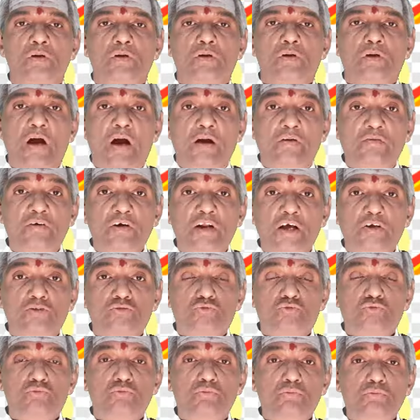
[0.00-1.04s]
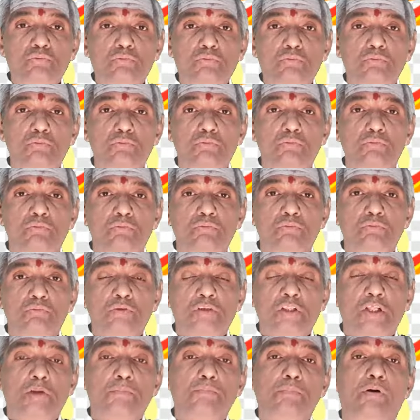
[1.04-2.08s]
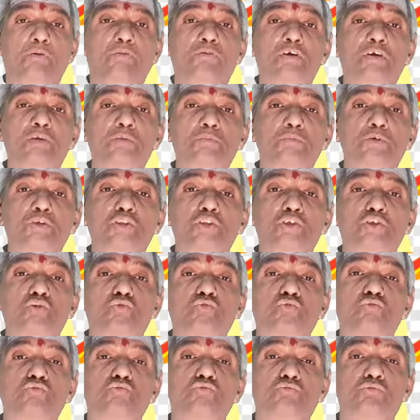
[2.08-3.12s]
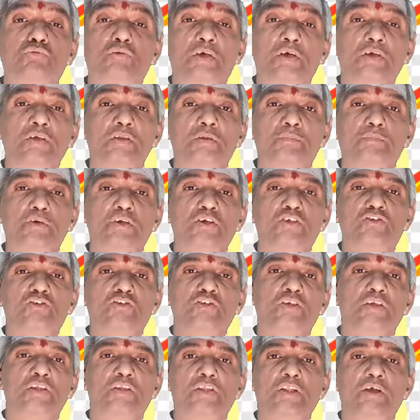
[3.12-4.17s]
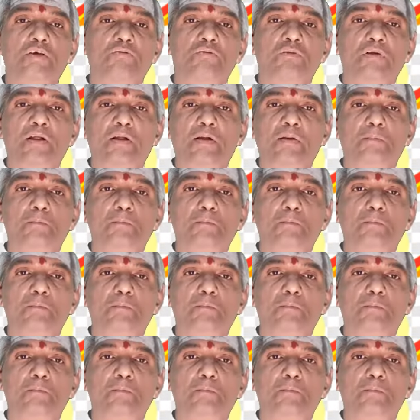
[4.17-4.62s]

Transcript: రావణాసురుడు తన భవనం మీద నుంచి చూస్తున్నాడు ఈ పరిస్థితిని అంతా కూడా